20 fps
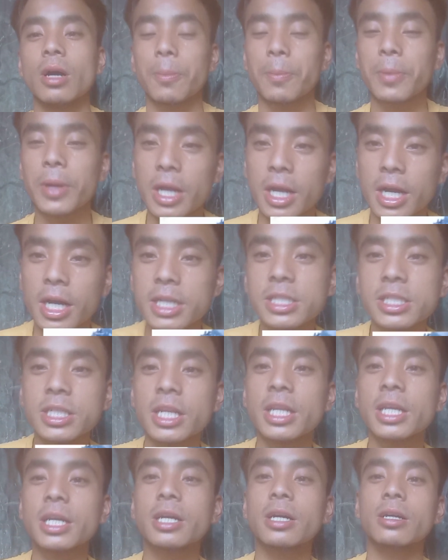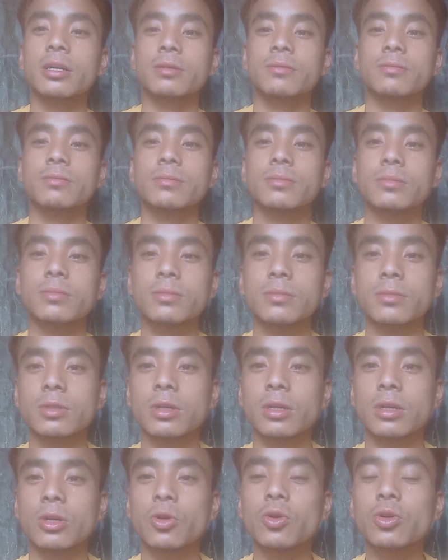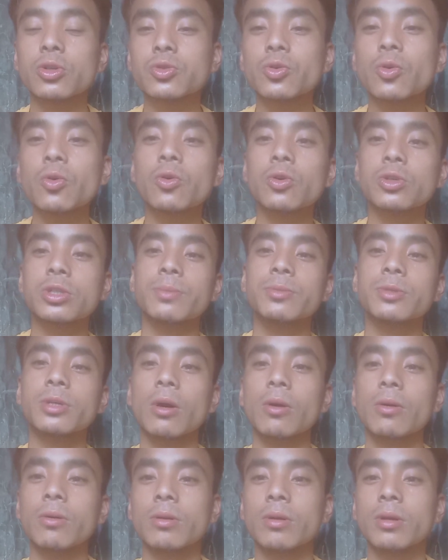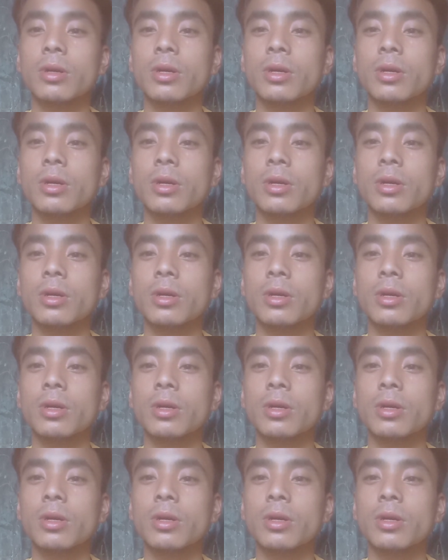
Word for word: अपने घर से लेकर रोस्तों को समझाओ